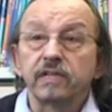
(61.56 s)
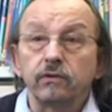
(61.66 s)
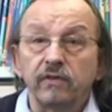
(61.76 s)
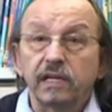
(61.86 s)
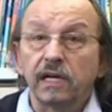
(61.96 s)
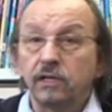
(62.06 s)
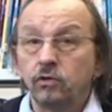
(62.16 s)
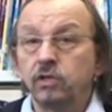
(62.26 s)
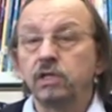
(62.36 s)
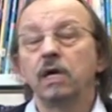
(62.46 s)
la
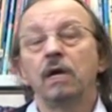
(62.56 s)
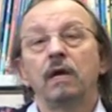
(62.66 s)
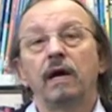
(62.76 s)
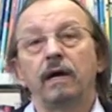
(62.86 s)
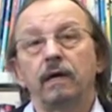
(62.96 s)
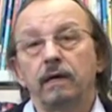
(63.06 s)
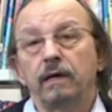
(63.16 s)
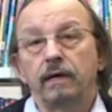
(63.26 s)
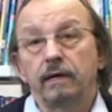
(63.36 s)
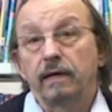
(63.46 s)
Nouvelle-Calédonie, à,
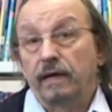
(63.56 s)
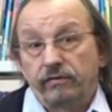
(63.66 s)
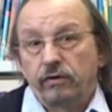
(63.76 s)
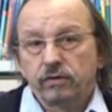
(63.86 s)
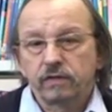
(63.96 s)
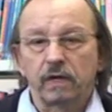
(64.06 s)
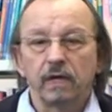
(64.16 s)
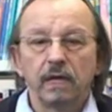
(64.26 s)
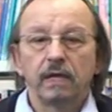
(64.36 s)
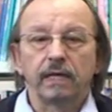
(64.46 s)
à, la France.
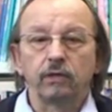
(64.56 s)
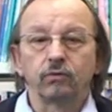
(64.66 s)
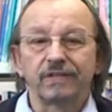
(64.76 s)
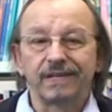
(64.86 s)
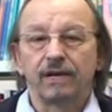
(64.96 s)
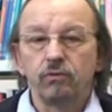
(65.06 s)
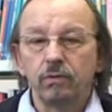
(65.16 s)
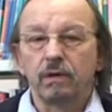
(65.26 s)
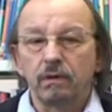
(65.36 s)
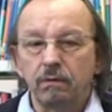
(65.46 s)
Et donc il y a
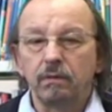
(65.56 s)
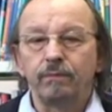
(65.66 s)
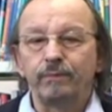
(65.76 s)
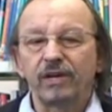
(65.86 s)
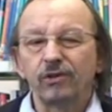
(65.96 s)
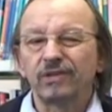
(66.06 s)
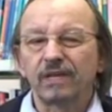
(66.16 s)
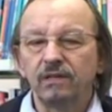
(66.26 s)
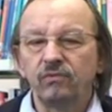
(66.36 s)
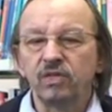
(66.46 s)
eu une période
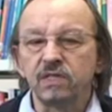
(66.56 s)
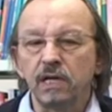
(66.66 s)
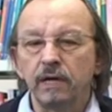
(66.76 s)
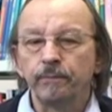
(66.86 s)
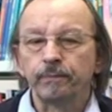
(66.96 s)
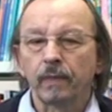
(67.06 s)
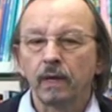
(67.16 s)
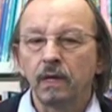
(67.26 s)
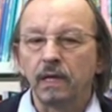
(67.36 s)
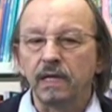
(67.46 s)
très difficile.
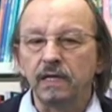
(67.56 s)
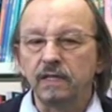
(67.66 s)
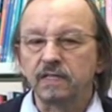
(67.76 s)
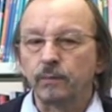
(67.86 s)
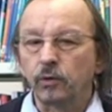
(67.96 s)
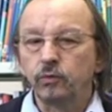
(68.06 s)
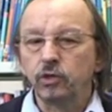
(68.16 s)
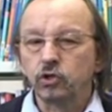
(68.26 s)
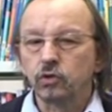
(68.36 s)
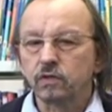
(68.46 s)
Et il s'est produit
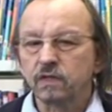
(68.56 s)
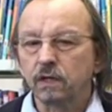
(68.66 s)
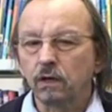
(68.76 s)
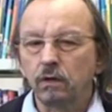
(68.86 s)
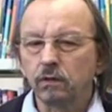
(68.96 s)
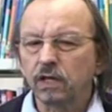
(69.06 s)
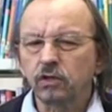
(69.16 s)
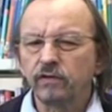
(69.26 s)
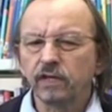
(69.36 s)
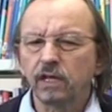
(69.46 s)
une chose, c'est qu'en
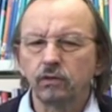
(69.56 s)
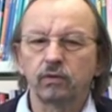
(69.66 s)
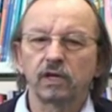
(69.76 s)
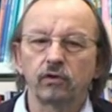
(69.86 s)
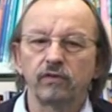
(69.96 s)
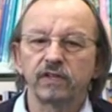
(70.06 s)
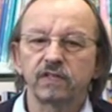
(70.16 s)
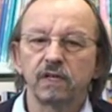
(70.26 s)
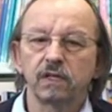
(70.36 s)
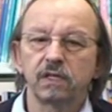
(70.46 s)
84 ou
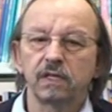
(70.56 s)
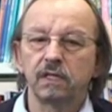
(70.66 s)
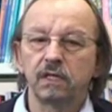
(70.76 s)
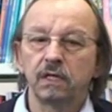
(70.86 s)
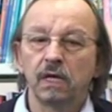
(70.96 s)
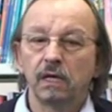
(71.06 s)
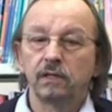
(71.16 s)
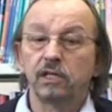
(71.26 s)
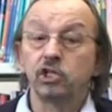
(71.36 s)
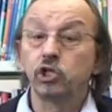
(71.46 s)
85, il y a des,
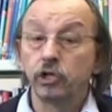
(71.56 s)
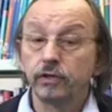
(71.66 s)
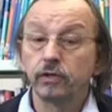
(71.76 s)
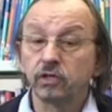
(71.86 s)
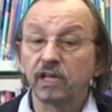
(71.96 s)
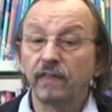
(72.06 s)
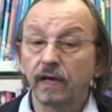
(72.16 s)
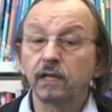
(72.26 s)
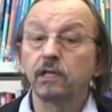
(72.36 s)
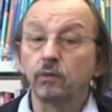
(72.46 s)
des jeunes
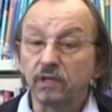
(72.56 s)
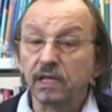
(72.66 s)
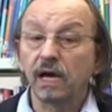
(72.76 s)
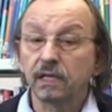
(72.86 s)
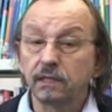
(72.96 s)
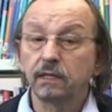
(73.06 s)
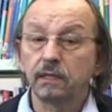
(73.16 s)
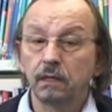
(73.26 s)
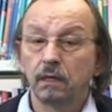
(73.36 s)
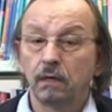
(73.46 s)
Kanaks qui ont été
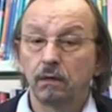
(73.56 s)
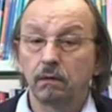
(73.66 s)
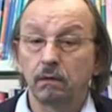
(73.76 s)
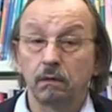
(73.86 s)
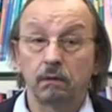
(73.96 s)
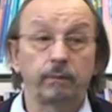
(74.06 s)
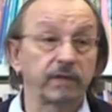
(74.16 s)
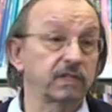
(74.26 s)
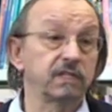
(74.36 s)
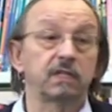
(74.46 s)
arrêtés euh,
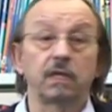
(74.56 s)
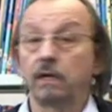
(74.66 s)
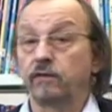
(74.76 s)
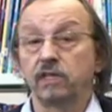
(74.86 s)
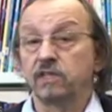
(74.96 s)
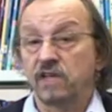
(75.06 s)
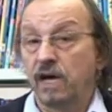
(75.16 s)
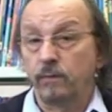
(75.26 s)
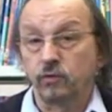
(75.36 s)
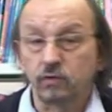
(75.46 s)
parce qu'ils étaient avec des
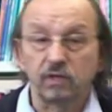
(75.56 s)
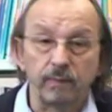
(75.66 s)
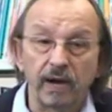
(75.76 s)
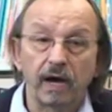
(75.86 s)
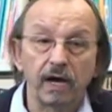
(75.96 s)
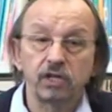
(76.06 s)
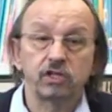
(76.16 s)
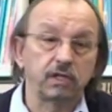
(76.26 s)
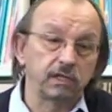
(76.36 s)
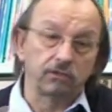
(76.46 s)
armes sur des
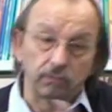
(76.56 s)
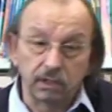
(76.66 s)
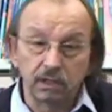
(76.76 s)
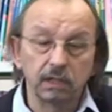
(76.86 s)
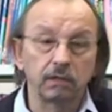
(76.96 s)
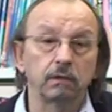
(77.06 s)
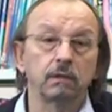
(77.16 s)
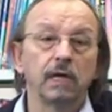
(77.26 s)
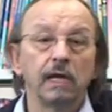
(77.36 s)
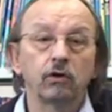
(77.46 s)
barrages et ils ont été euh,
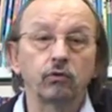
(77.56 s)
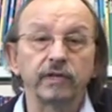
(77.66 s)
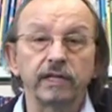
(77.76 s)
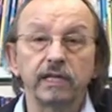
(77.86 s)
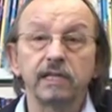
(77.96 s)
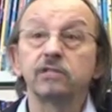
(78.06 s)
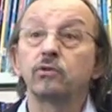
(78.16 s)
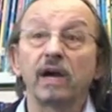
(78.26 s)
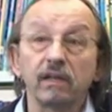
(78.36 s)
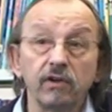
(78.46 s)
condamnés. Ils
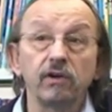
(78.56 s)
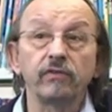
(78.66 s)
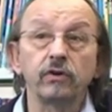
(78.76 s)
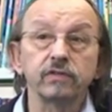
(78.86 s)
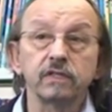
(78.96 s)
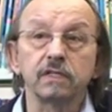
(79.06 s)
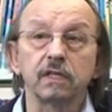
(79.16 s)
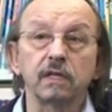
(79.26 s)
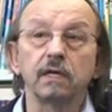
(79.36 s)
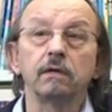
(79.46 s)
sont arrivés en France, ils
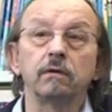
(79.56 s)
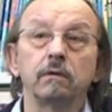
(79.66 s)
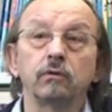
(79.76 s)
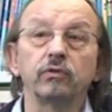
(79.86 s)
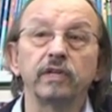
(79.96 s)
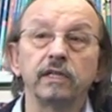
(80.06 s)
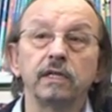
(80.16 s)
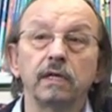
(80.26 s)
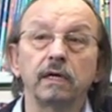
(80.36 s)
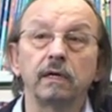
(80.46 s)
étaient euh,
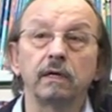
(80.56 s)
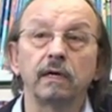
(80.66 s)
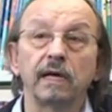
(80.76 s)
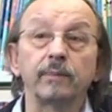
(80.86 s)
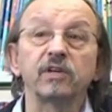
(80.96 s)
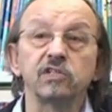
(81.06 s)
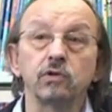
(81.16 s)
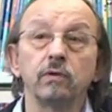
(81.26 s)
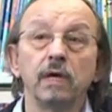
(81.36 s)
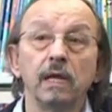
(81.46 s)
condamnés à, la
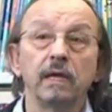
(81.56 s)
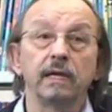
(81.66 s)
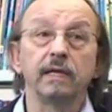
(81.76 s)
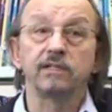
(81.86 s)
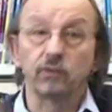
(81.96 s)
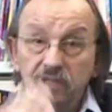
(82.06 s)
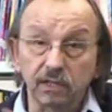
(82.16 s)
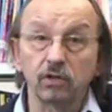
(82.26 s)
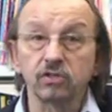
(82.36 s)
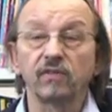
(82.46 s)
prison et ils ont été
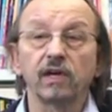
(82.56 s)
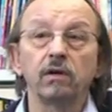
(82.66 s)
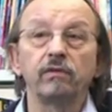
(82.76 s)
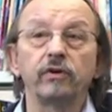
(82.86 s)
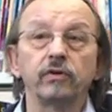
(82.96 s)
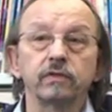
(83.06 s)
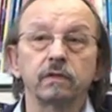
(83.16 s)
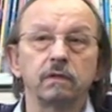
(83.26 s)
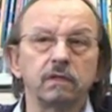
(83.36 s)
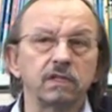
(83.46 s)
transférés en France.
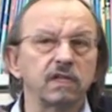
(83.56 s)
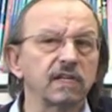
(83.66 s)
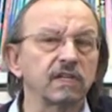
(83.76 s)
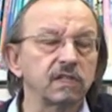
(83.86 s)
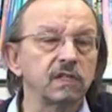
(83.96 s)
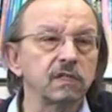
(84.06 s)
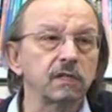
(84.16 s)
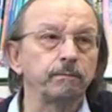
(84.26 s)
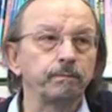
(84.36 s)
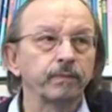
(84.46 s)
Ils étaient
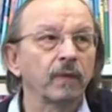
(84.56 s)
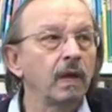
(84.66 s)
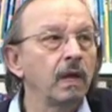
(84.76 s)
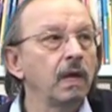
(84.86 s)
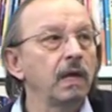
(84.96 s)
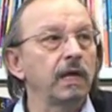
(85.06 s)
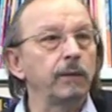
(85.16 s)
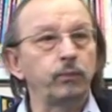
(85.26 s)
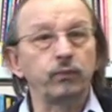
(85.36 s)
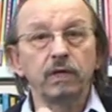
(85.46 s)
5-6. Et
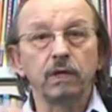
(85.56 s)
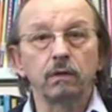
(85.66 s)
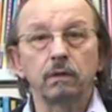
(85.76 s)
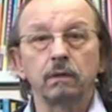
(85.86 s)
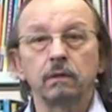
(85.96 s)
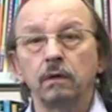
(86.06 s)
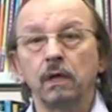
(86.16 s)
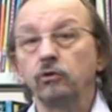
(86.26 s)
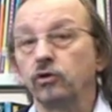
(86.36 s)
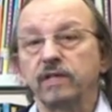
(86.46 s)
puis, euh,
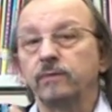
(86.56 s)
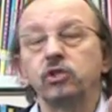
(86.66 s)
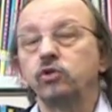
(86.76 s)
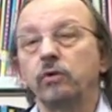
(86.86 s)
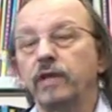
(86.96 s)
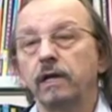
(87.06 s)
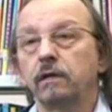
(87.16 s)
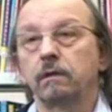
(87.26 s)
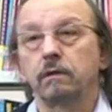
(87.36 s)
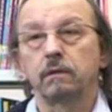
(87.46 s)
dans un petit journal que,